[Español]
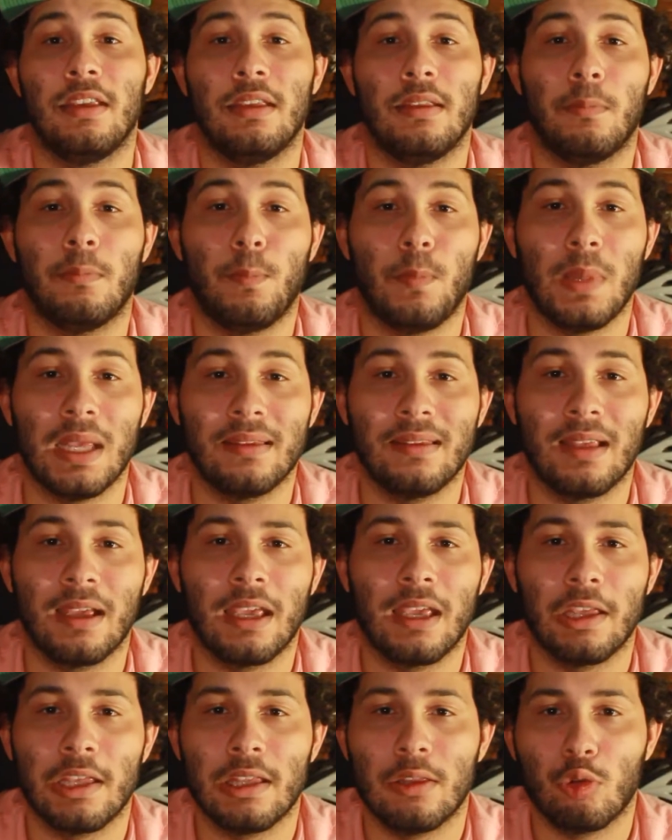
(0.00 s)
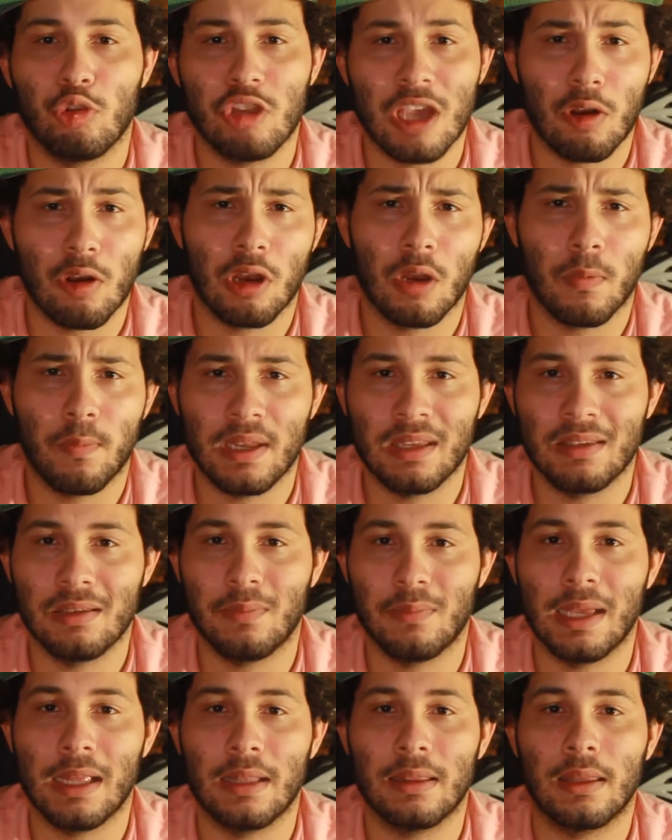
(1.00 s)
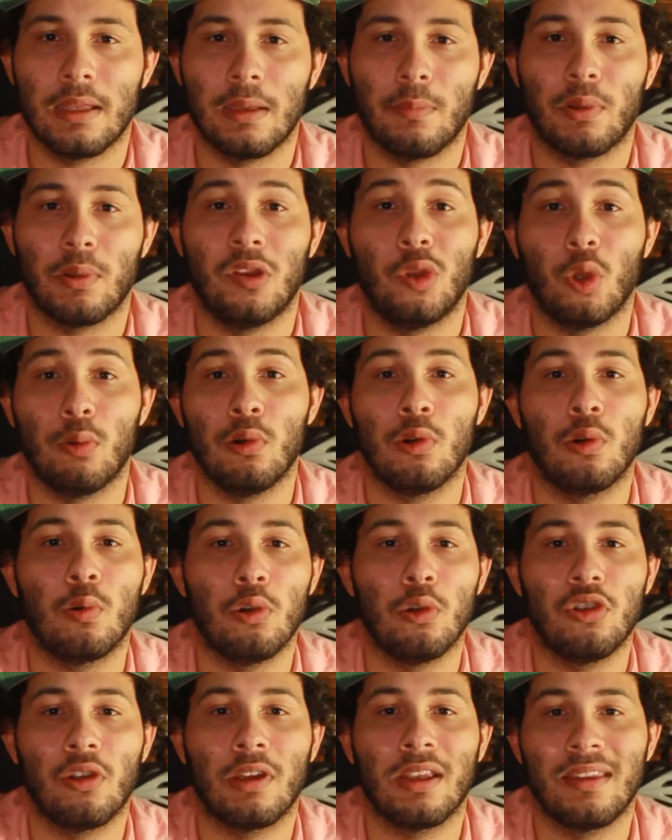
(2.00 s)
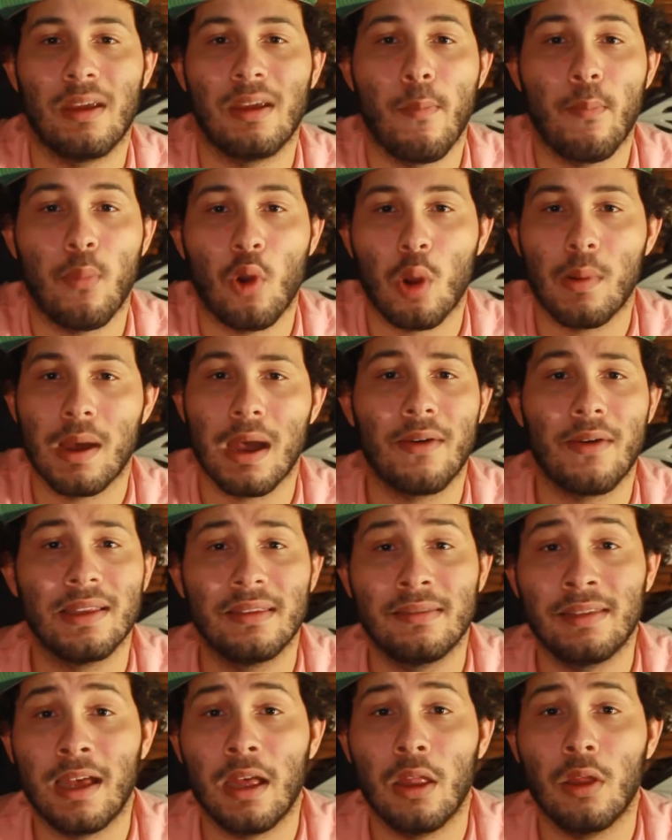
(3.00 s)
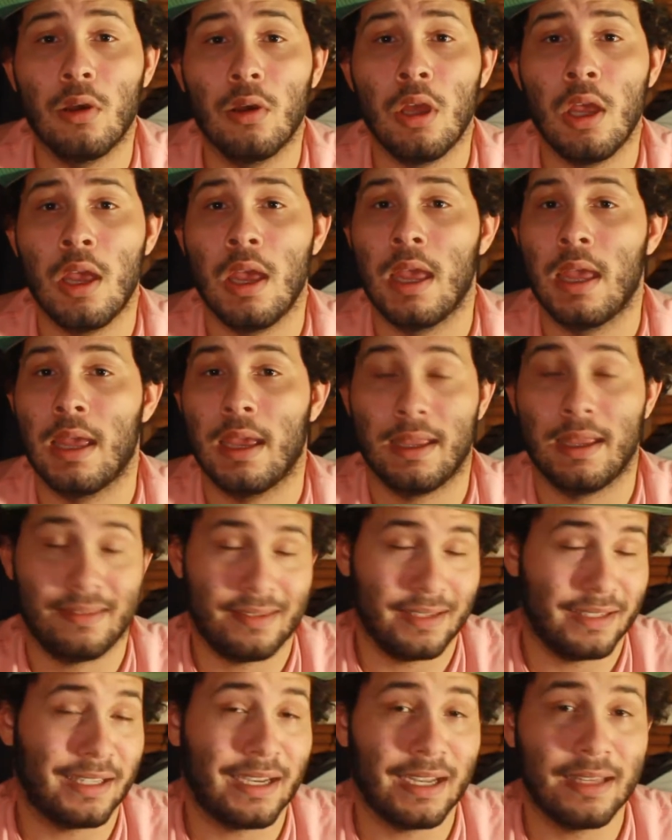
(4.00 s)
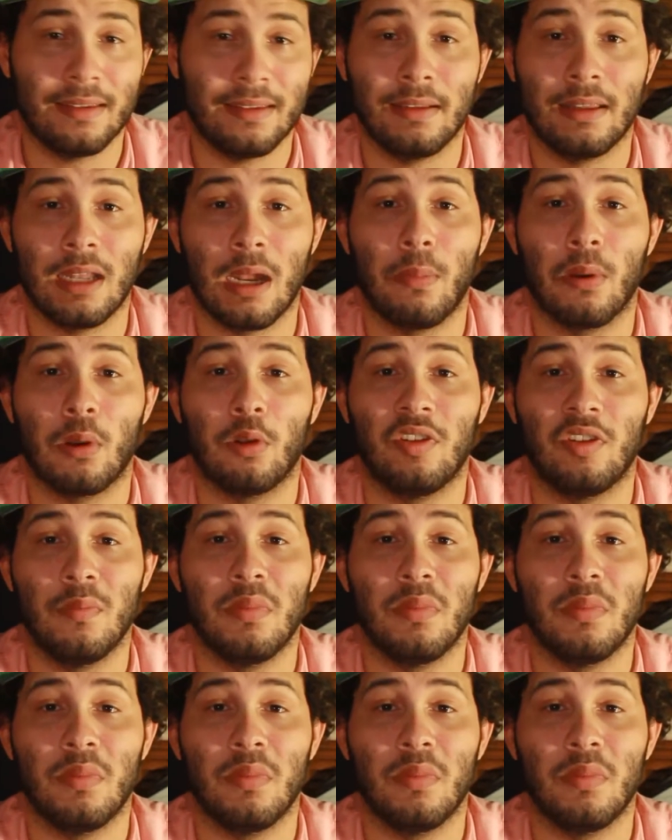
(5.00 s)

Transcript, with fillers: si piensas que ya no eres principiante, pues toma un curso que sea un poco más avanzado, etcétera, etcétera.